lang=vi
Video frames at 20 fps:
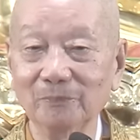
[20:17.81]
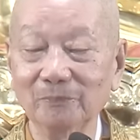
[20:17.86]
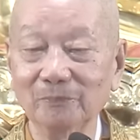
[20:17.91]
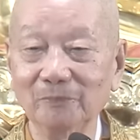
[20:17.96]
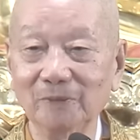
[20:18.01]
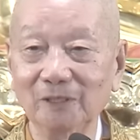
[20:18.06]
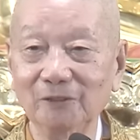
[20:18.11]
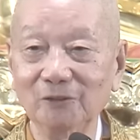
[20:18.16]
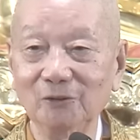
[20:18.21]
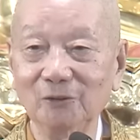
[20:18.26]

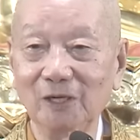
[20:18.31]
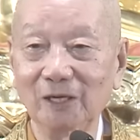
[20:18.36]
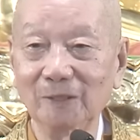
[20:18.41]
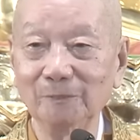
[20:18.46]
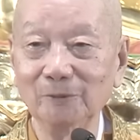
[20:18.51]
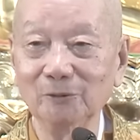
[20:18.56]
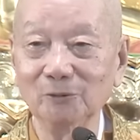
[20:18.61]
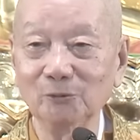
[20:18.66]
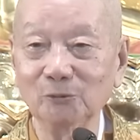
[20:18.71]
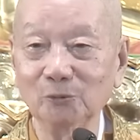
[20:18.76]
mà nếu hãy
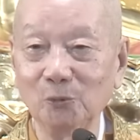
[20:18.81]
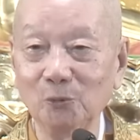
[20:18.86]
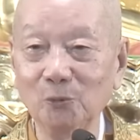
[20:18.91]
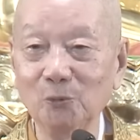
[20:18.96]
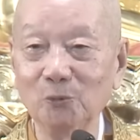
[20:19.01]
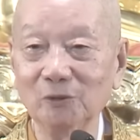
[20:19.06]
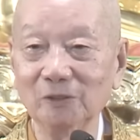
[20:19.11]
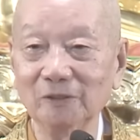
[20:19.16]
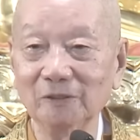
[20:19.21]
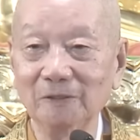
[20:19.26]
mình
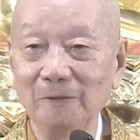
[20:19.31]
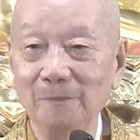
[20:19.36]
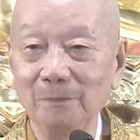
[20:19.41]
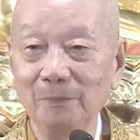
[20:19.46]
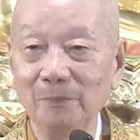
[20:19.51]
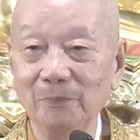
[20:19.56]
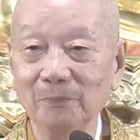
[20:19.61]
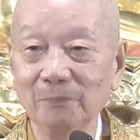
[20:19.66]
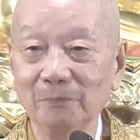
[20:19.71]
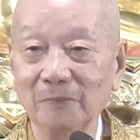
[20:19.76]
tu đó,
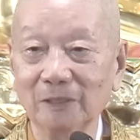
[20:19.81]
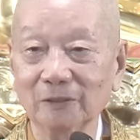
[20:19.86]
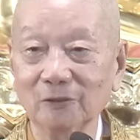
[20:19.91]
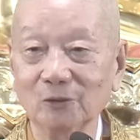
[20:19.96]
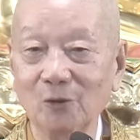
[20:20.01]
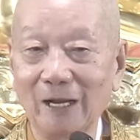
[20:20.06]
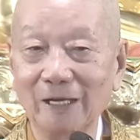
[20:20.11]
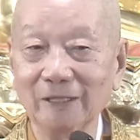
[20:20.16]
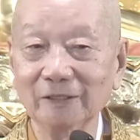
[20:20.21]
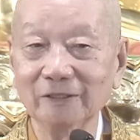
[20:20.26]
mà
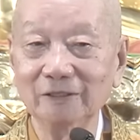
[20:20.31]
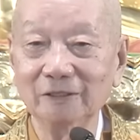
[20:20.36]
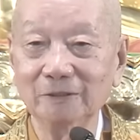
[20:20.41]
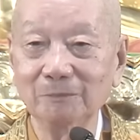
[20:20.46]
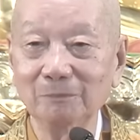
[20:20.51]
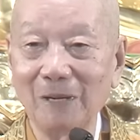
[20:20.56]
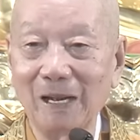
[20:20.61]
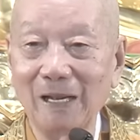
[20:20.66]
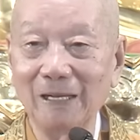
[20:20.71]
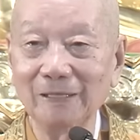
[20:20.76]
đoạn được
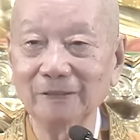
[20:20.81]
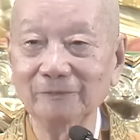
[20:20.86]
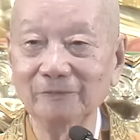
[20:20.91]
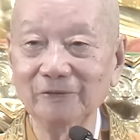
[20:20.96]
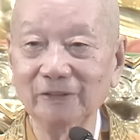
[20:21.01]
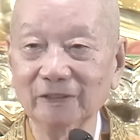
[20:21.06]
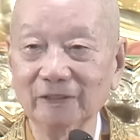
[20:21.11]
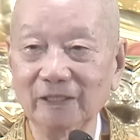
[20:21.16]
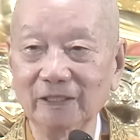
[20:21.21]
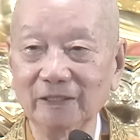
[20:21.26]
ba cái
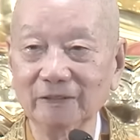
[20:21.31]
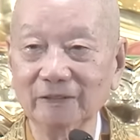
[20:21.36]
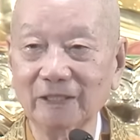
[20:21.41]
việc này,